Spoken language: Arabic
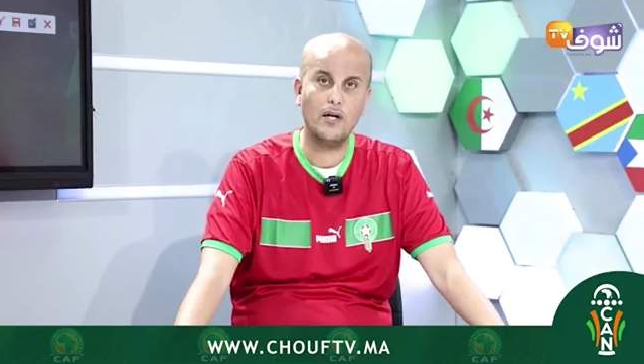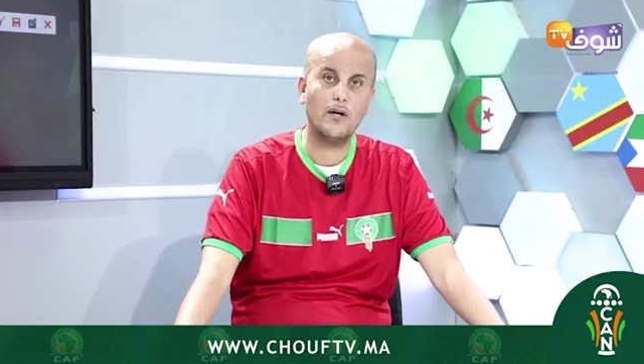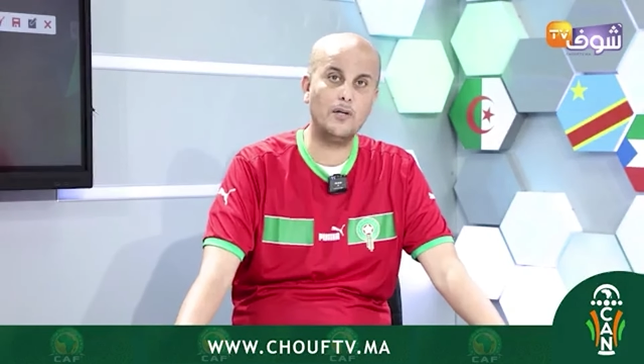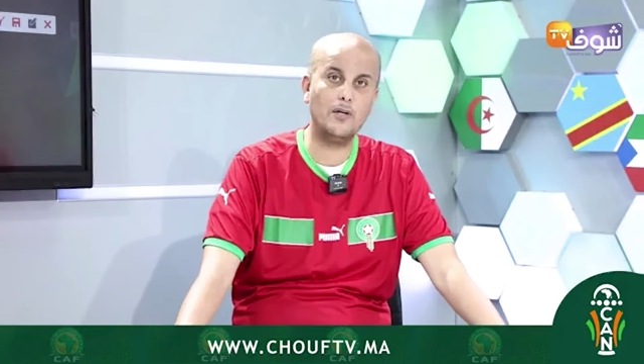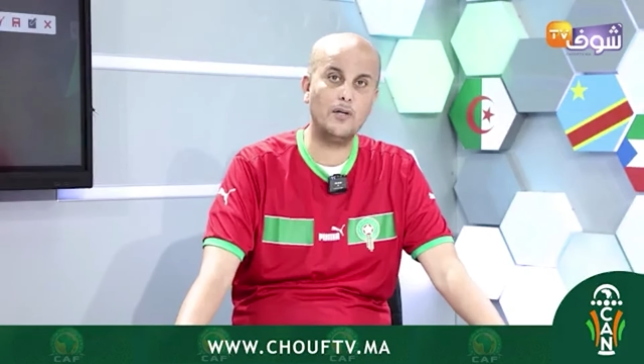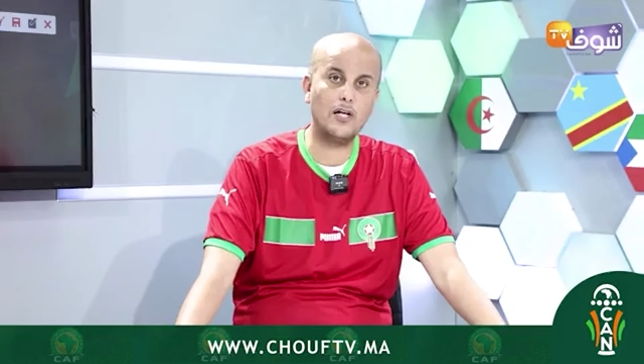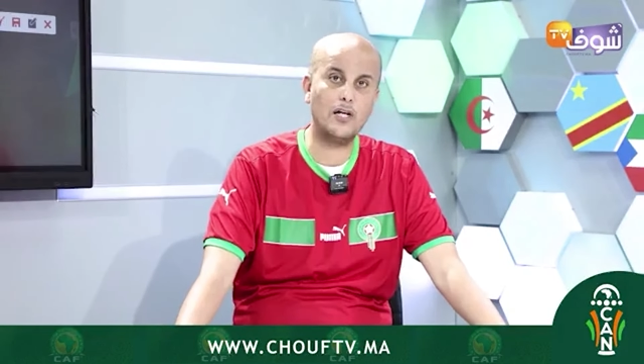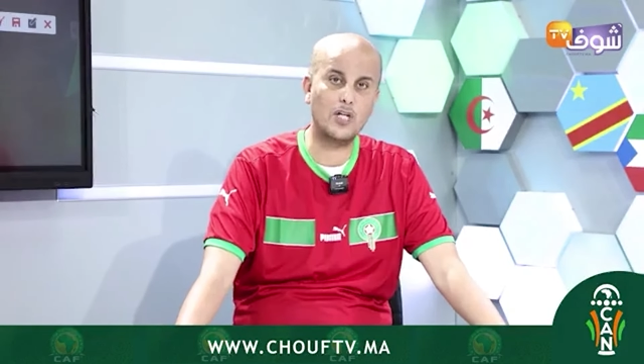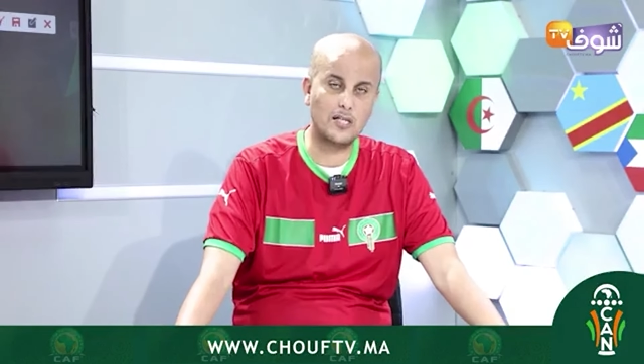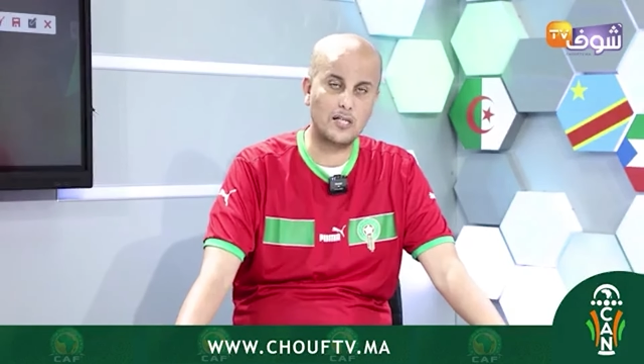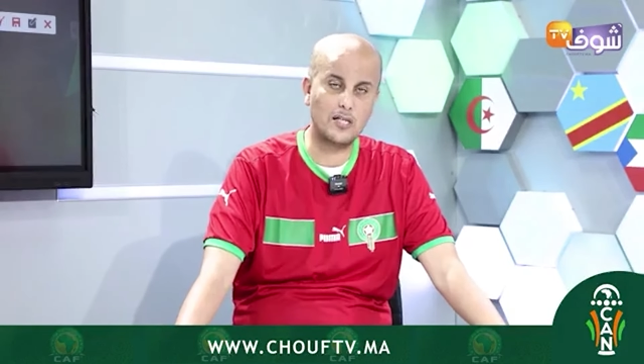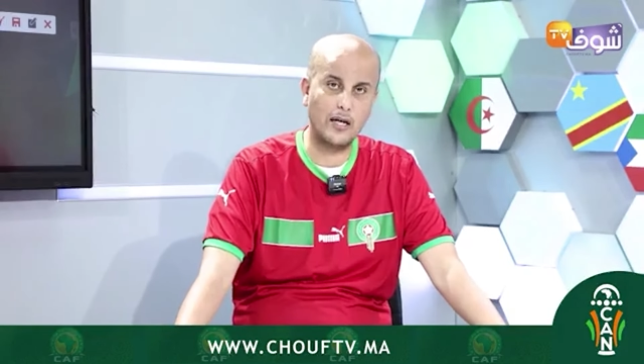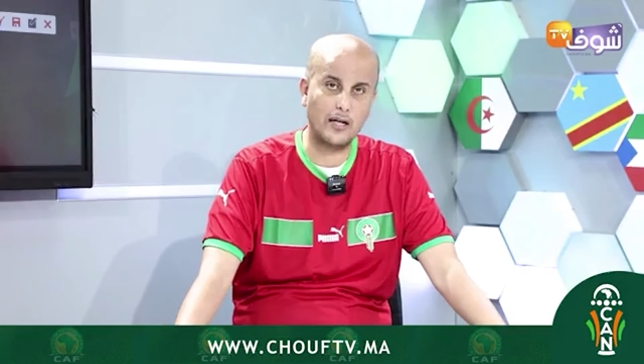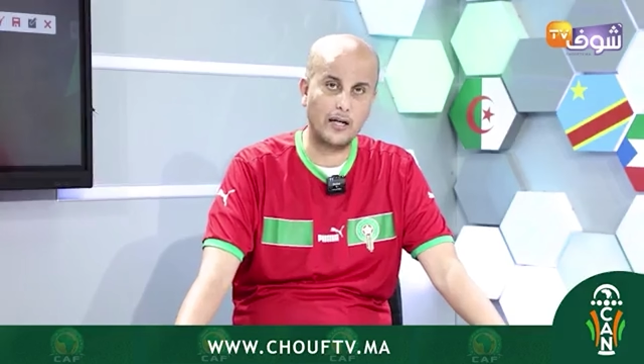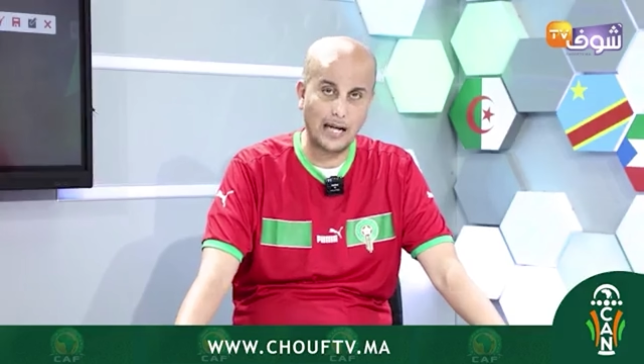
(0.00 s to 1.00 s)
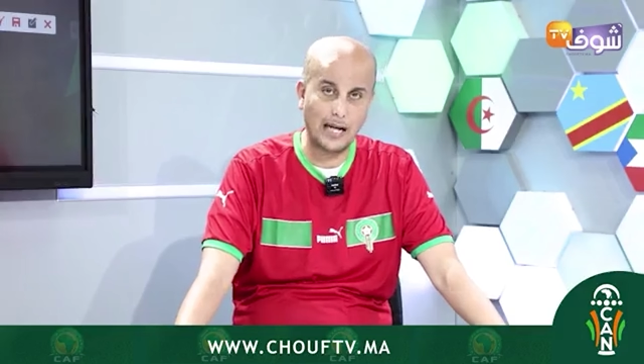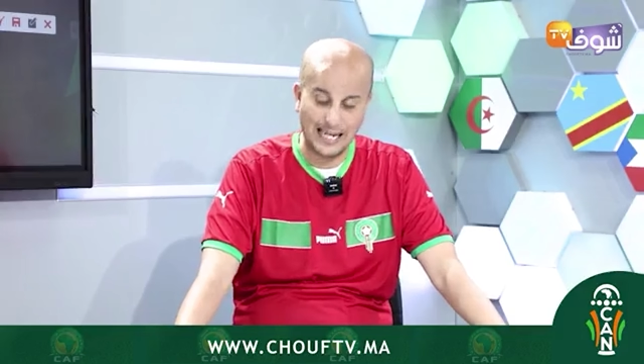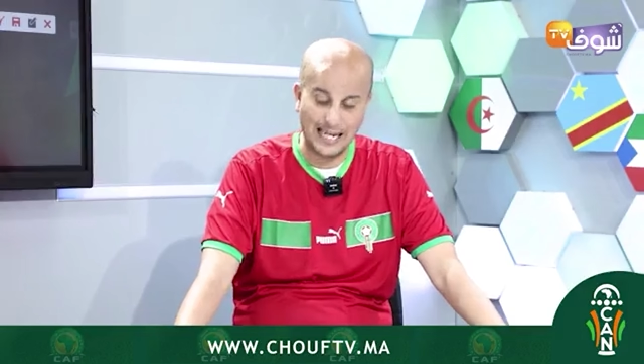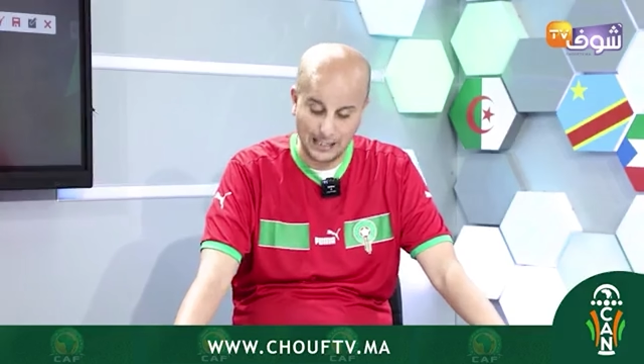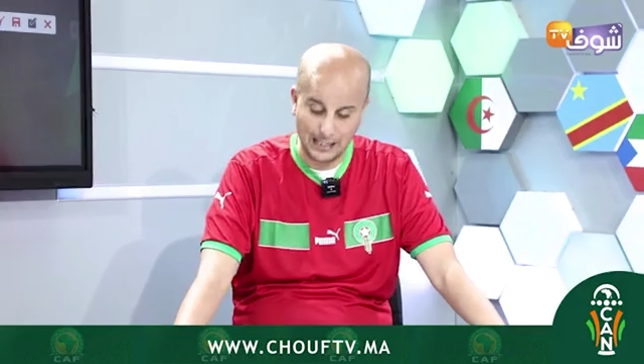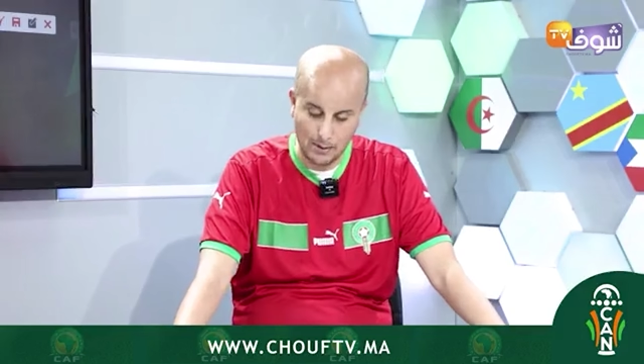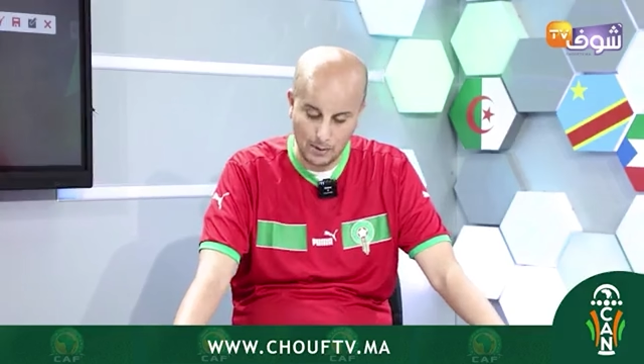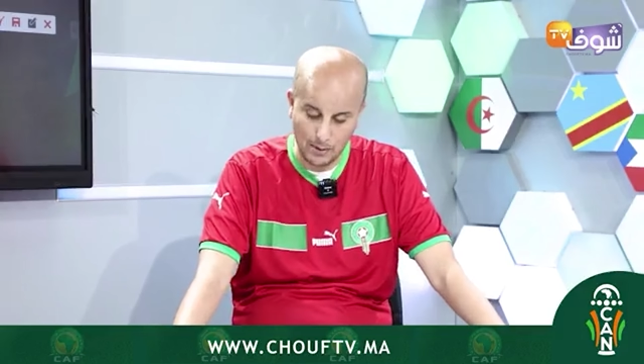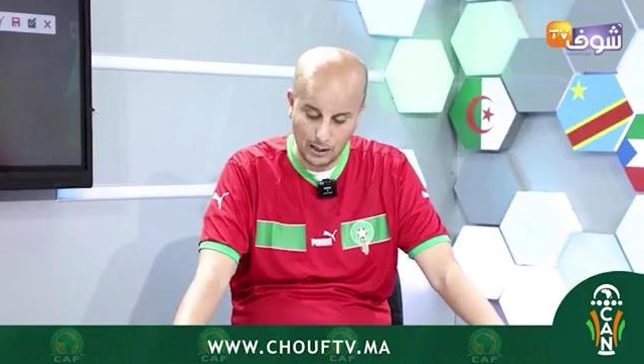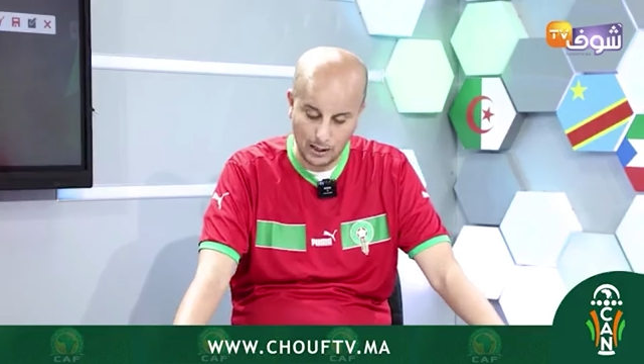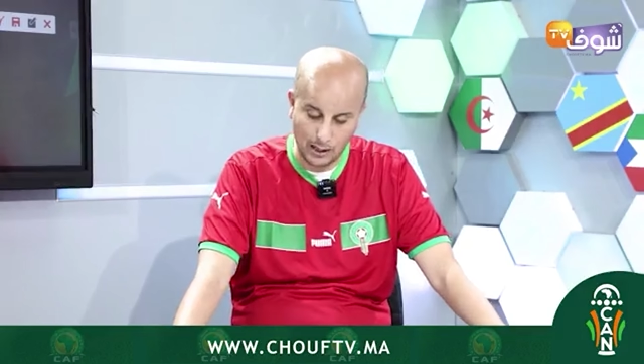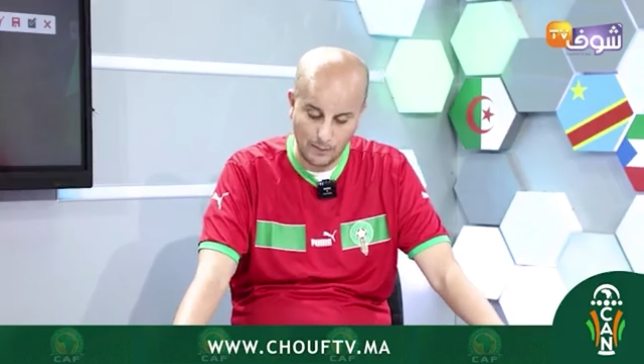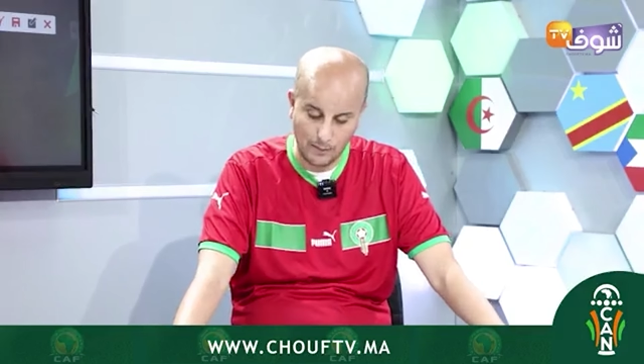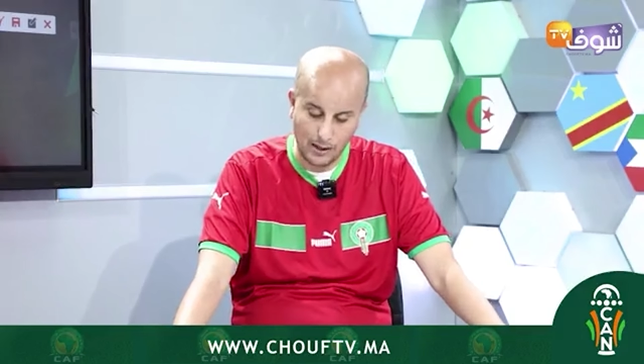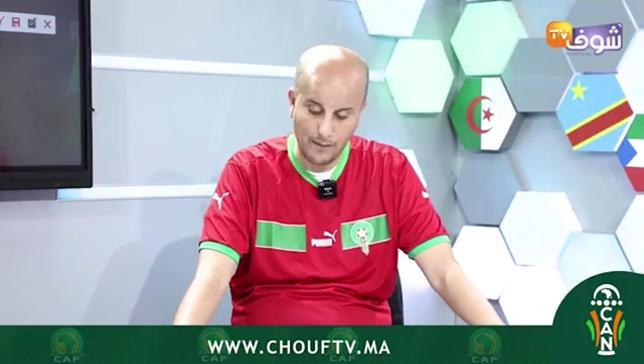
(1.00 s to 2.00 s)
من الجزائر كحكم
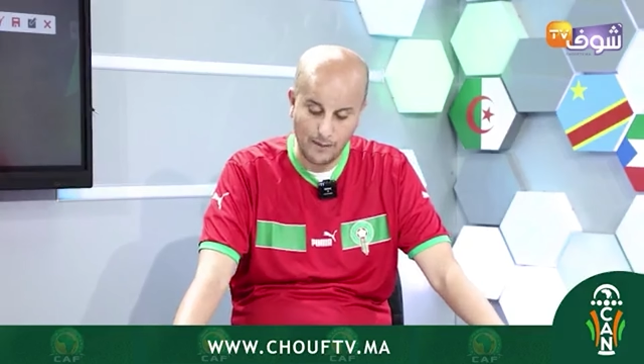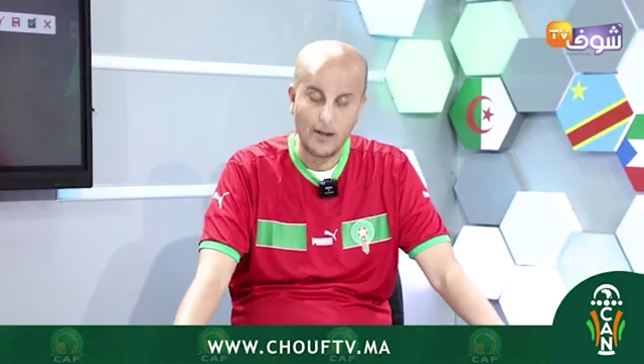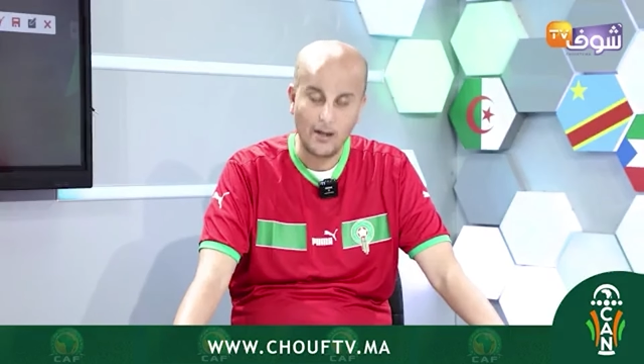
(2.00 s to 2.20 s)
رابع